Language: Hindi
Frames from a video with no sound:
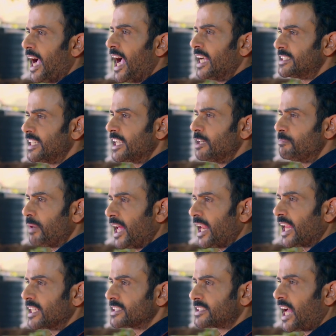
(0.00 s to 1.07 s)
कैसे कि
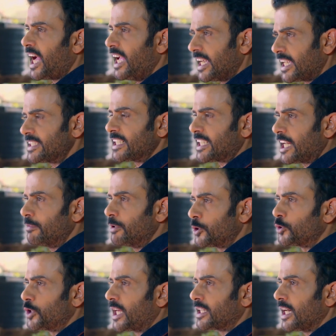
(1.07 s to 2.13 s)
पहला रिश्ता एक ही चक्कर में टूटा